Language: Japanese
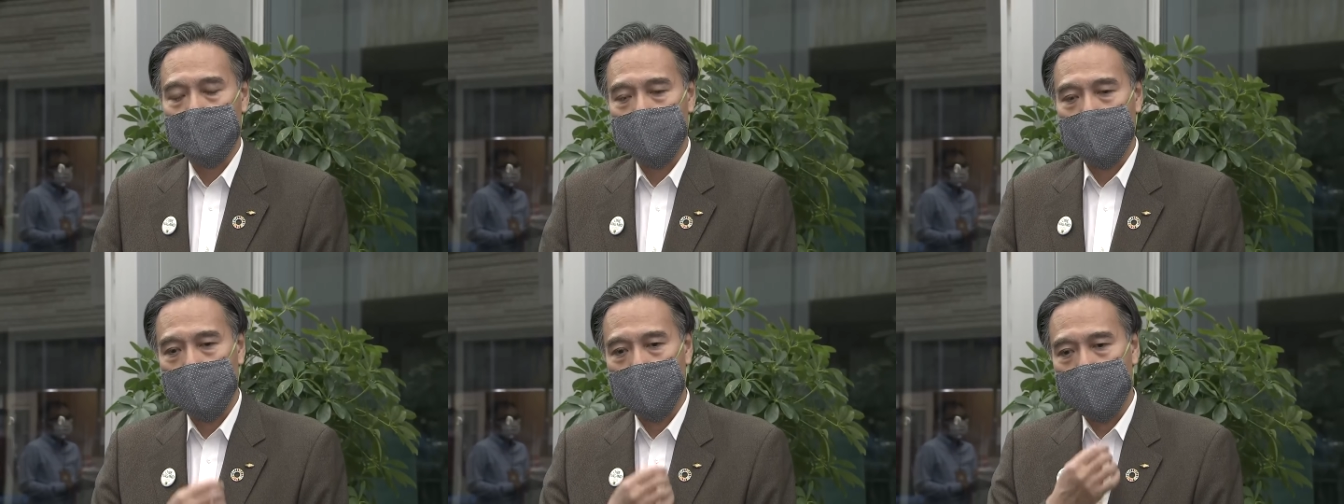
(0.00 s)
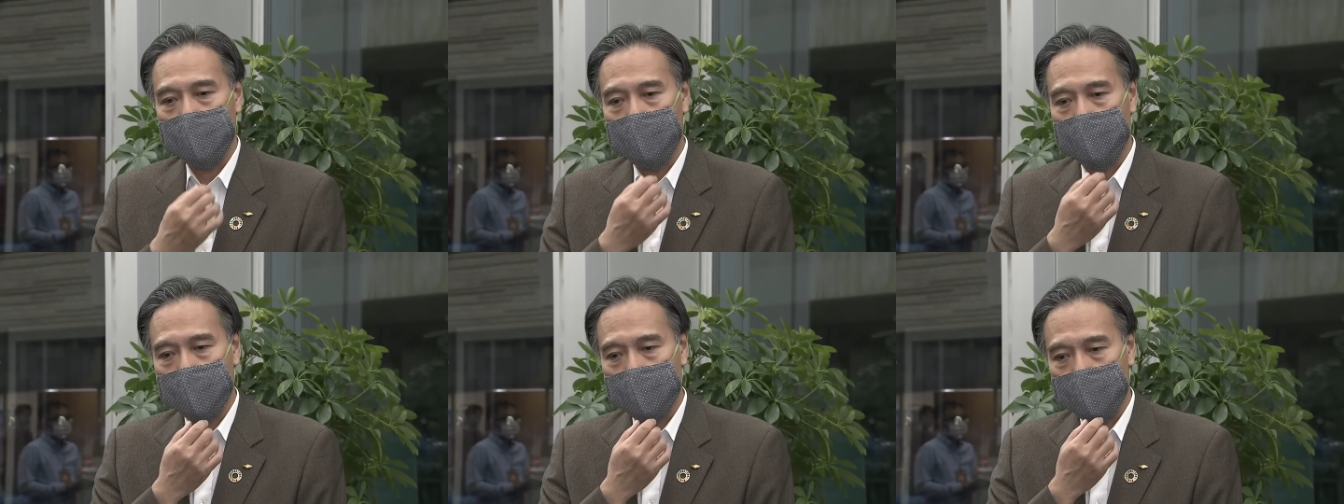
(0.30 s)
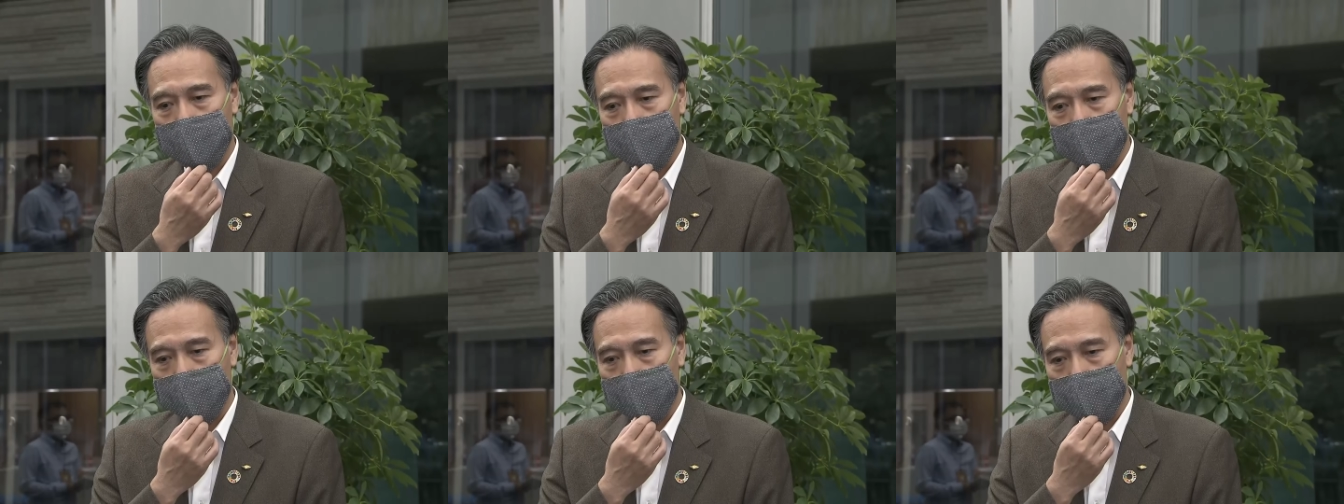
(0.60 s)
まあ、あ
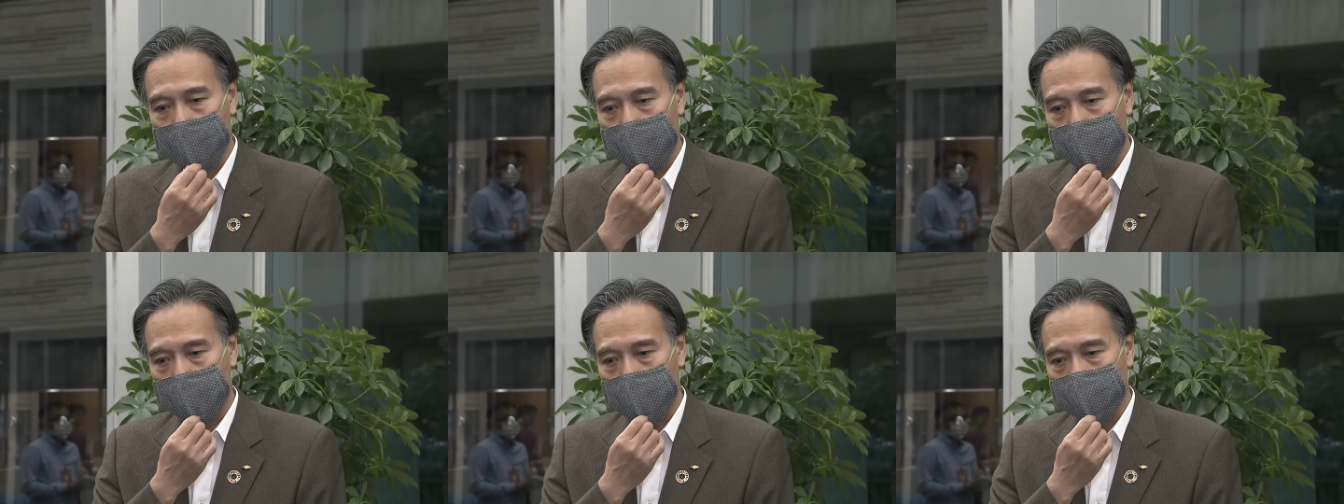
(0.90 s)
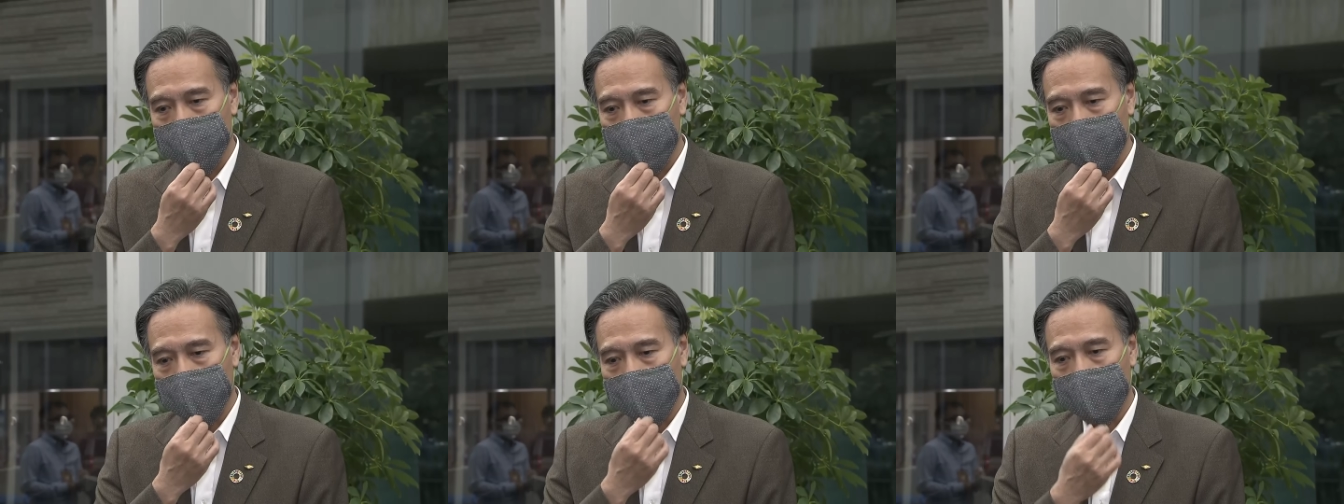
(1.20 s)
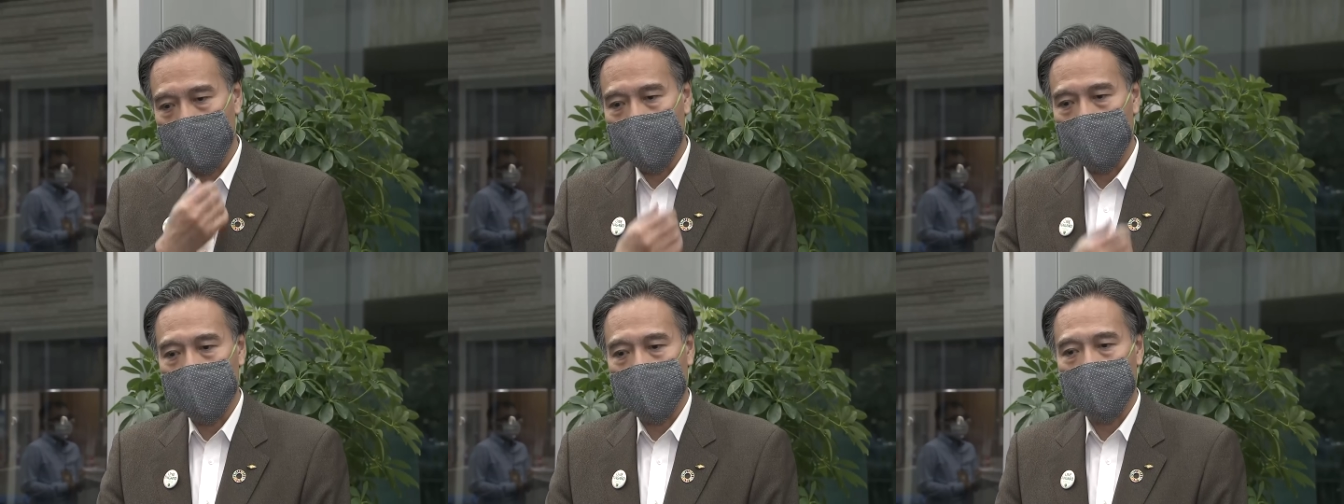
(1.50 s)
の
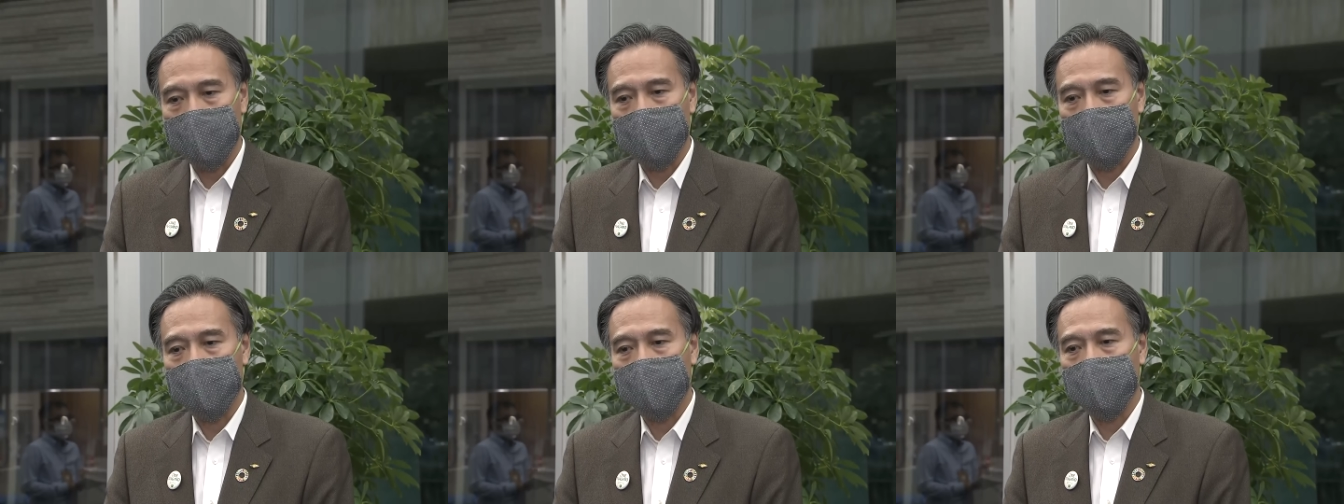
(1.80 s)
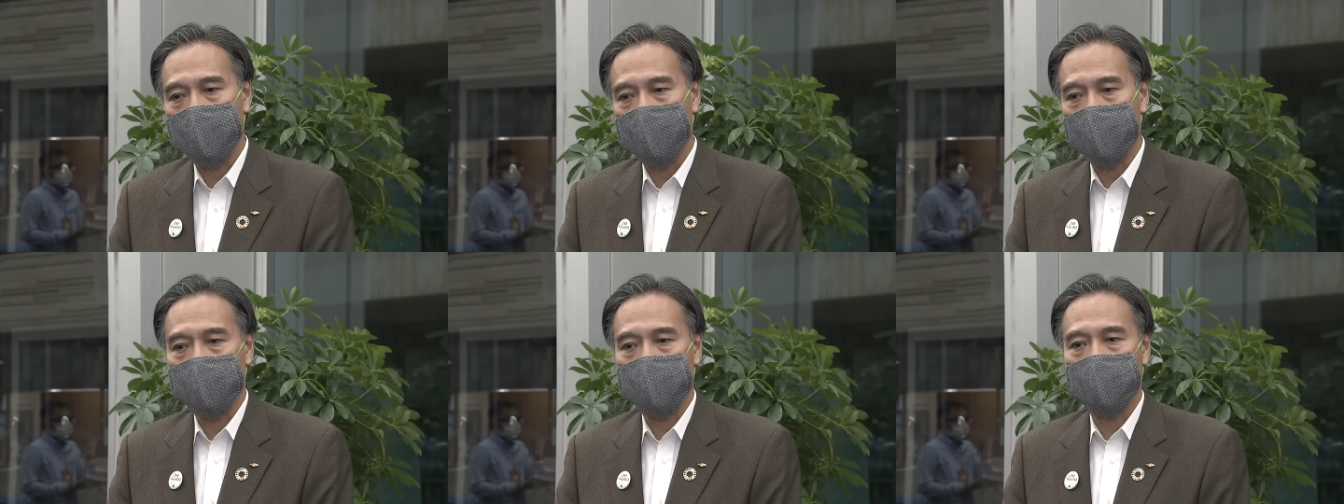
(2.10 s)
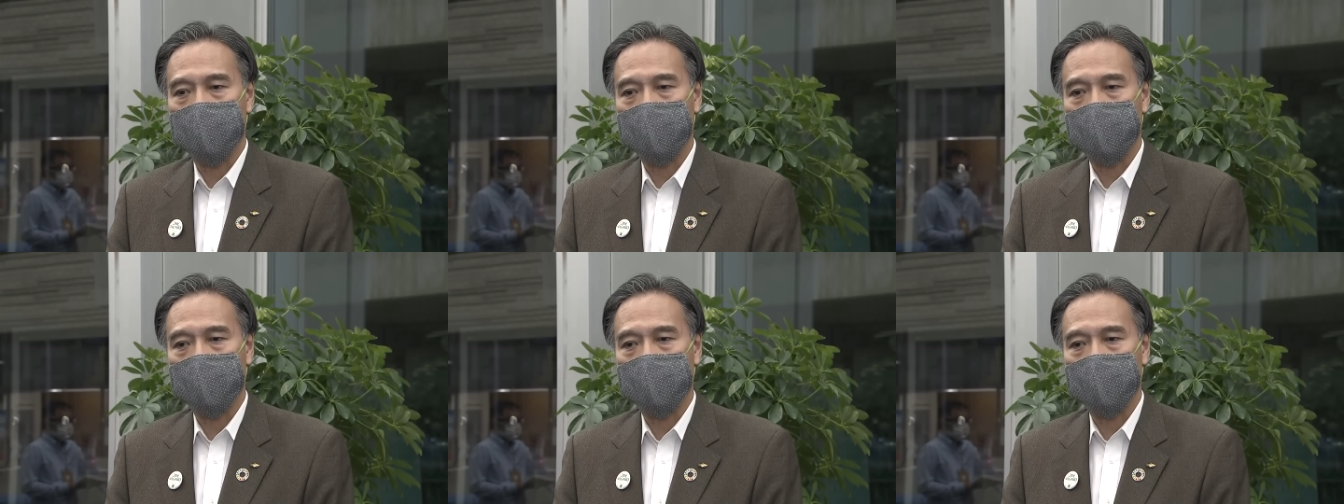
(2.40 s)
今ま